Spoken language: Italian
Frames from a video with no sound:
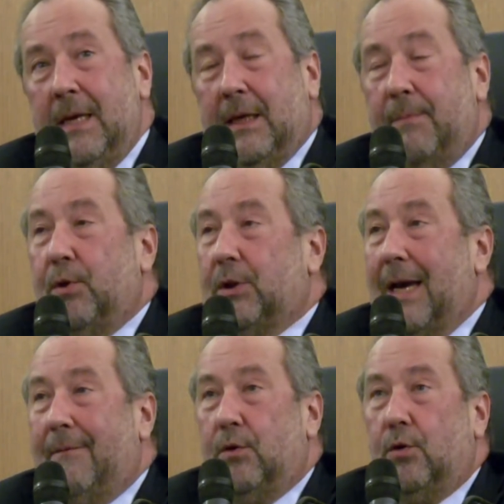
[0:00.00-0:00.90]
che
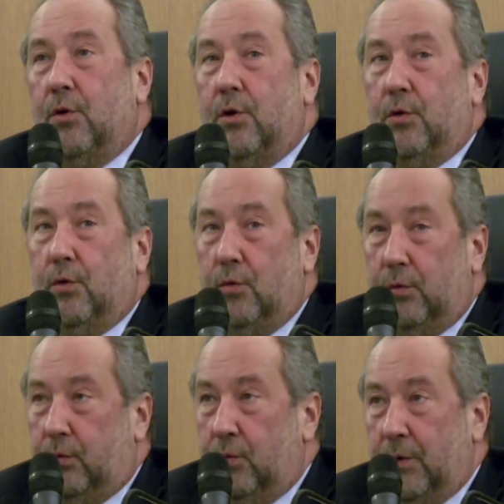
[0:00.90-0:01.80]
portavano con loro
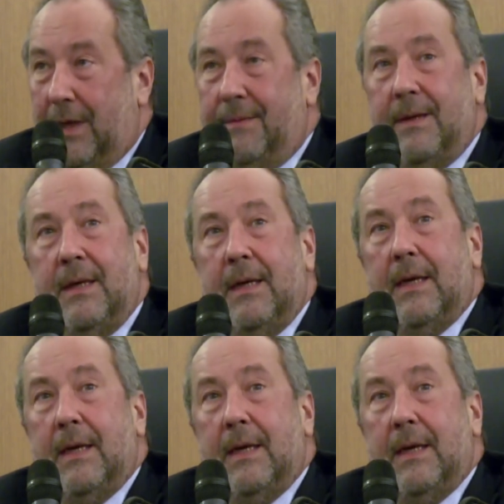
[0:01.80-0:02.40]
culture,